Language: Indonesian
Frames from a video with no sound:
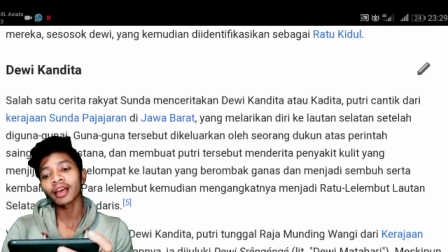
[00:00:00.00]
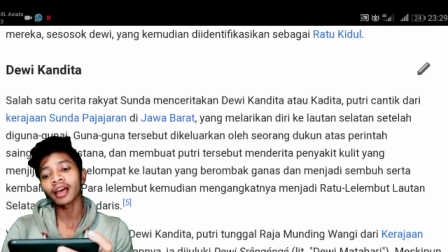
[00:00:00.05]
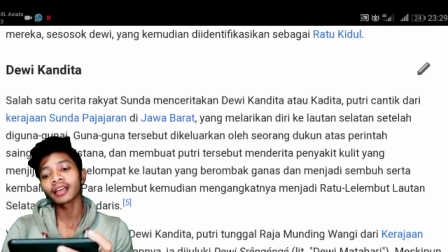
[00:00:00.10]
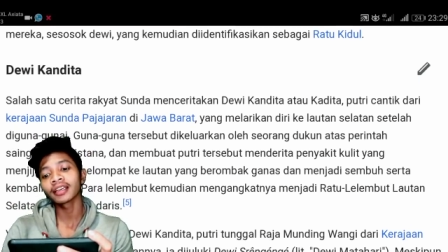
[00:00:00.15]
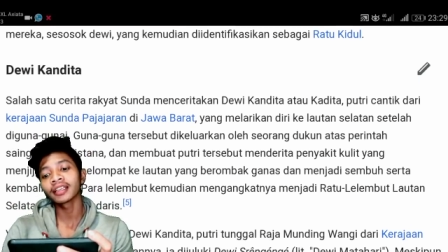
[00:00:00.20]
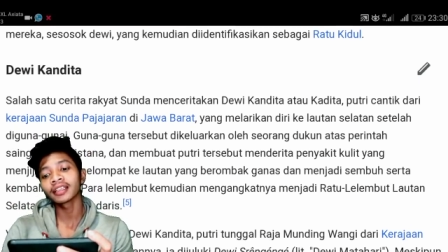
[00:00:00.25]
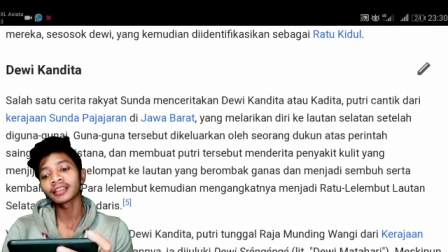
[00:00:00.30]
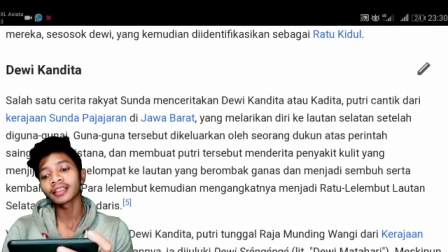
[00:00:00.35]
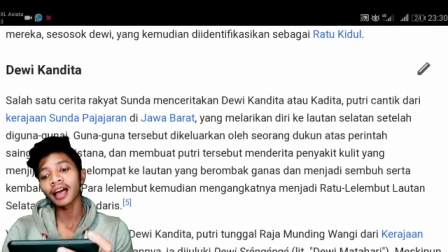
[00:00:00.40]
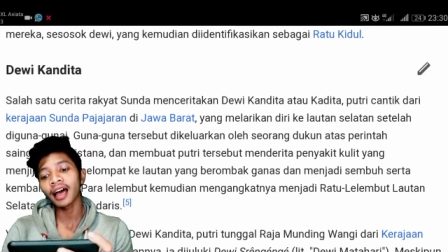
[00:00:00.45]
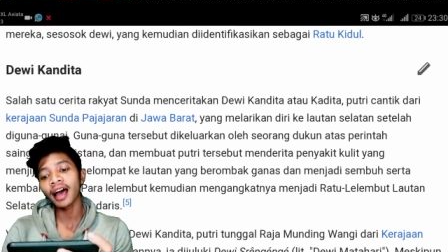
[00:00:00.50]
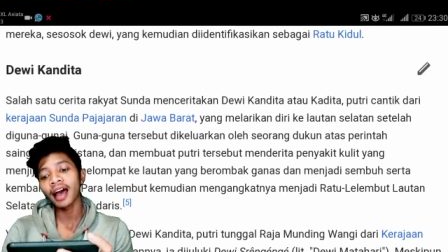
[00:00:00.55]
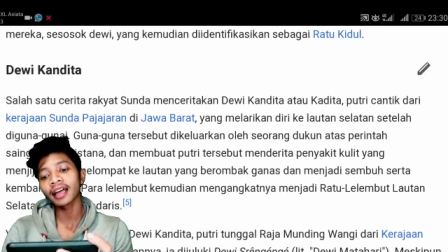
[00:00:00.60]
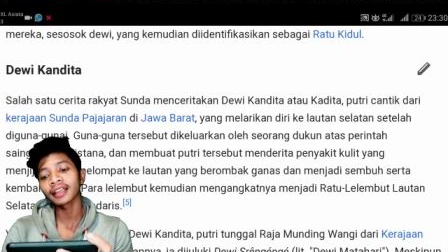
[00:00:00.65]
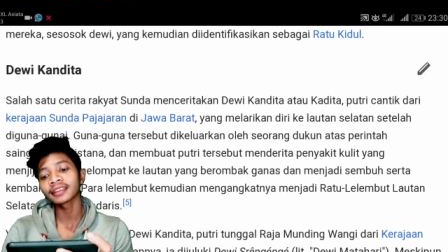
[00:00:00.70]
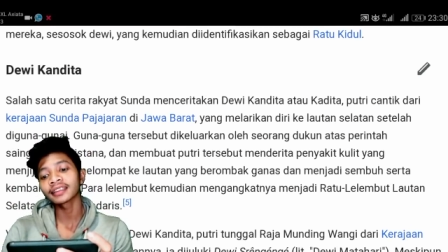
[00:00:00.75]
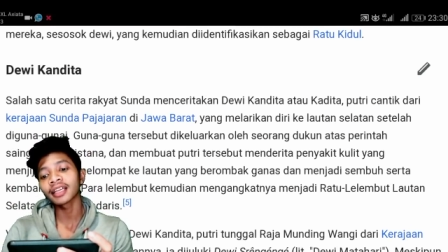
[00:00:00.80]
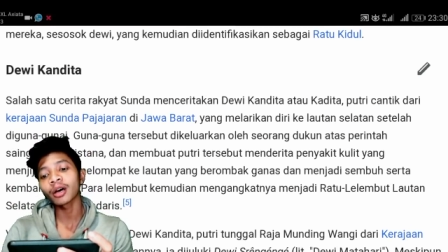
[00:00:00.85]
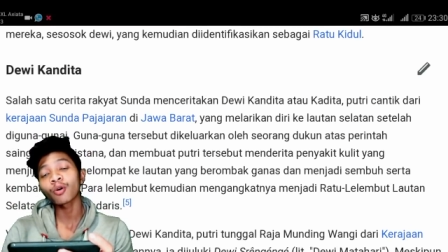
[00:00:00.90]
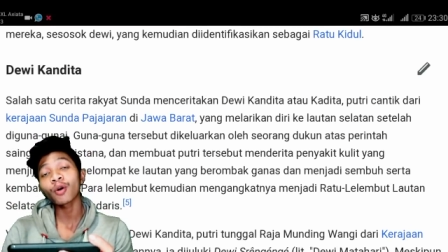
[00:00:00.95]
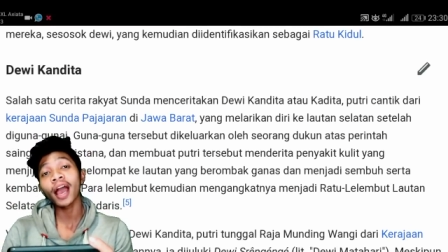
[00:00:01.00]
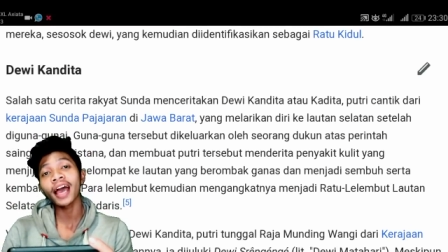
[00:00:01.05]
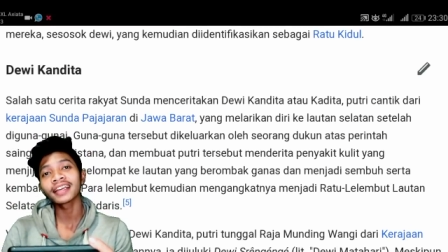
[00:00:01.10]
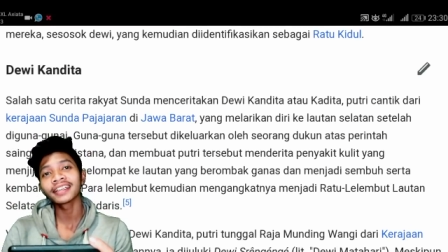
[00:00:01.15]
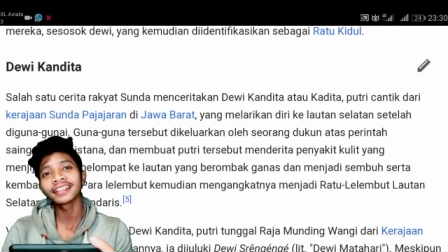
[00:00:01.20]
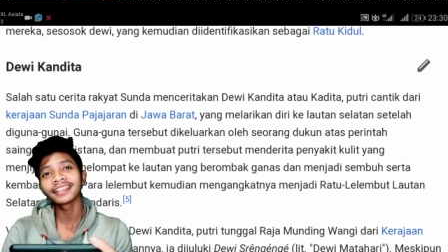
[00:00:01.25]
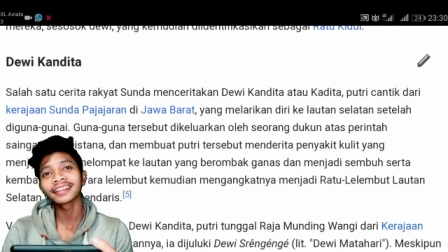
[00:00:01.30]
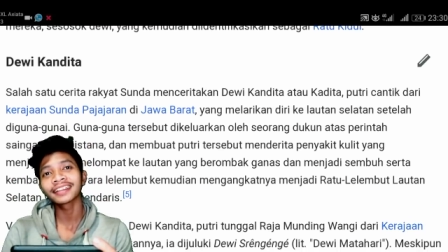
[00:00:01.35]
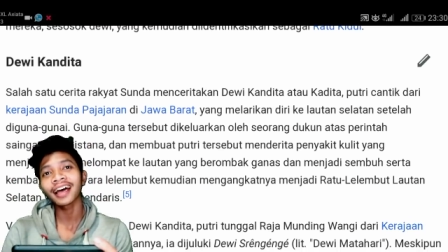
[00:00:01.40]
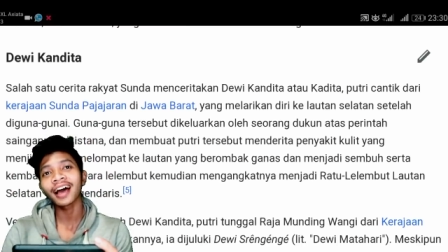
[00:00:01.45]
Kandita atau
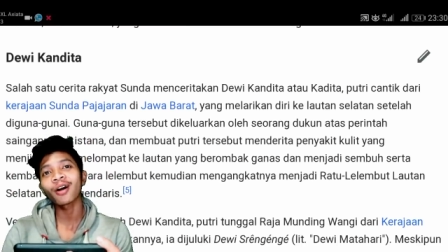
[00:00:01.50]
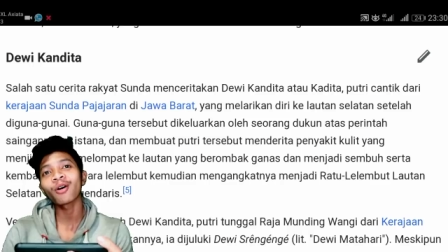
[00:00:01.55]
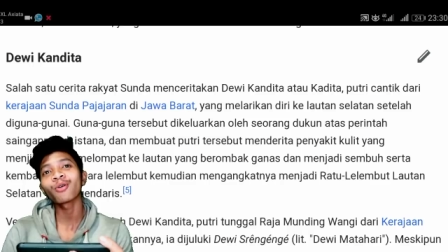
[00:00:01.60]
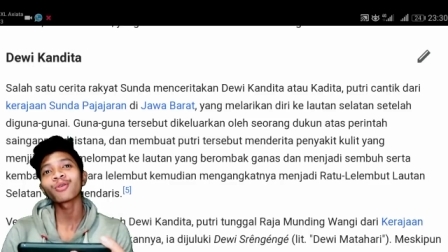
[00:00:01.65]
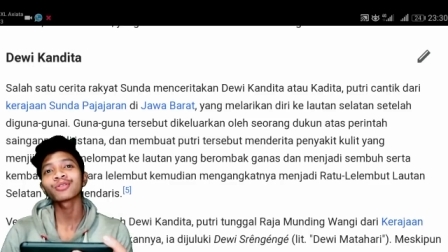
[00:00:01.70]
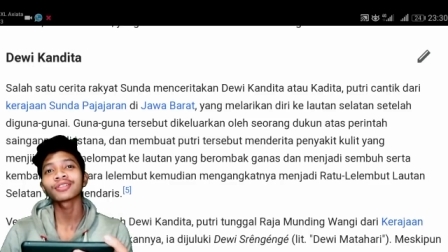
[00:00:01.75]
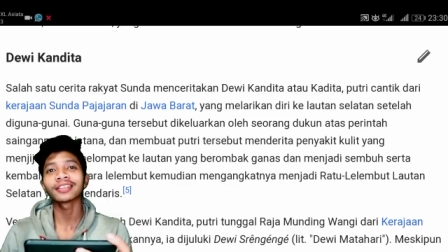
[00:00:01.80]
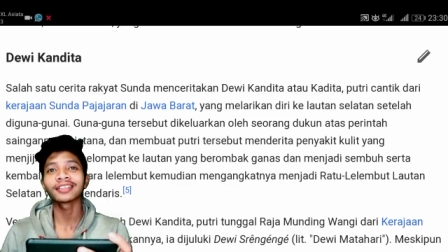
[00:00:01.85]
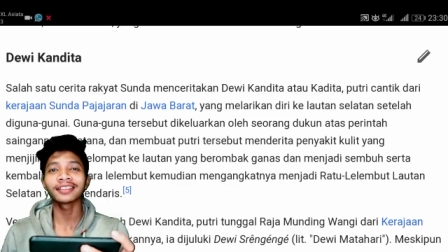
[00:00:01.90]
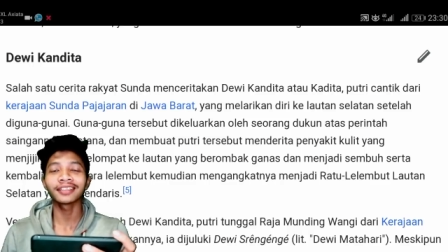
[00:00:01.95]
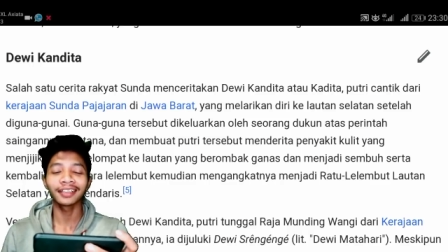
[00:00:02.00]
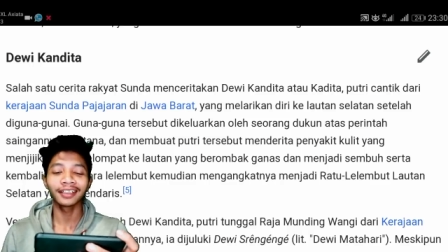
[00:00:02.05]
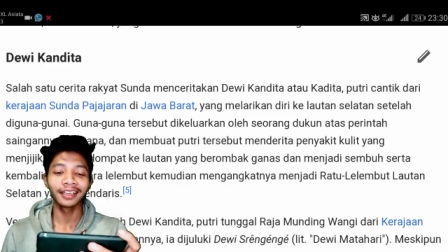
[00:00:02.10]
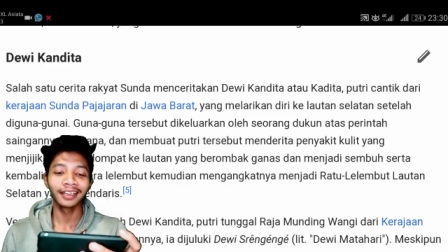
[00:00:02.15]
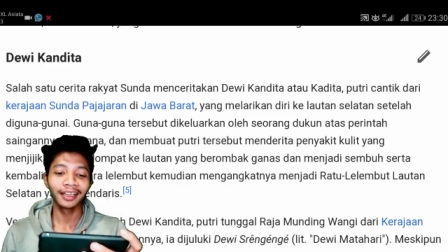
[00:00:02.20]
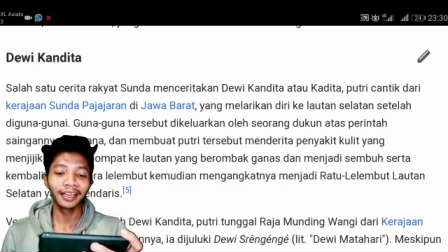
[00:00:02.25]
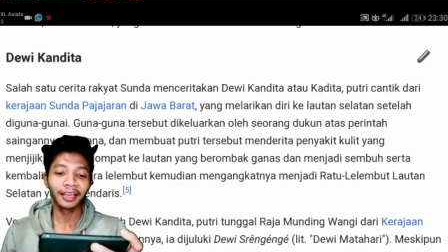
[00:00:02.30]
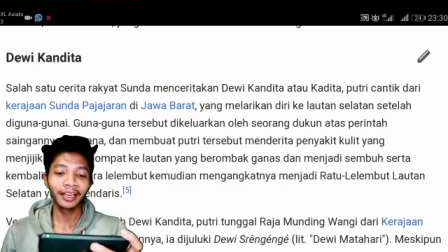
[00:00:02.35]
Kadita. Oh, jadi